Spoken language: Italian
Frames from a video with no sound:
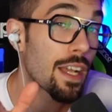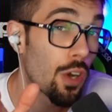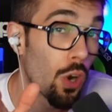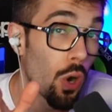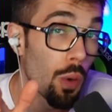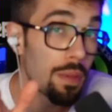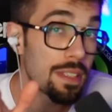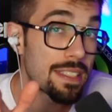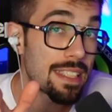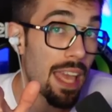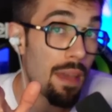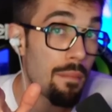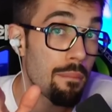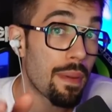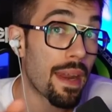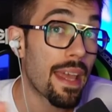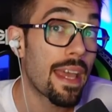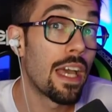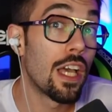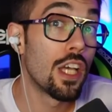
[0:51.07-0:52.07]
come
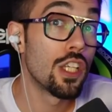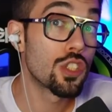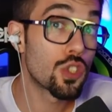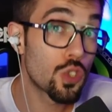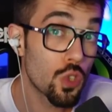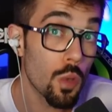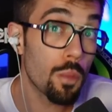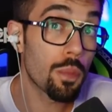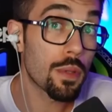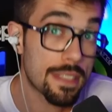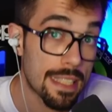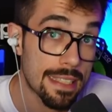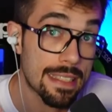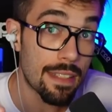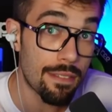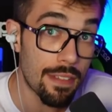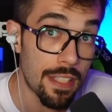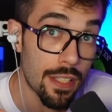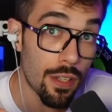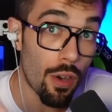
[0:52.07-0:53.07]
sempre, supportate
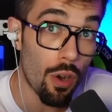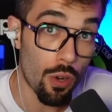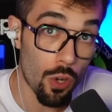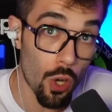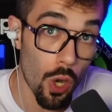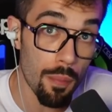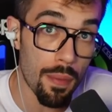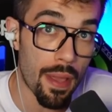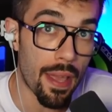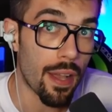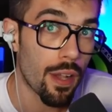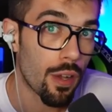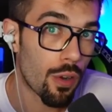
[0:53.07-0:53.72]
il video come?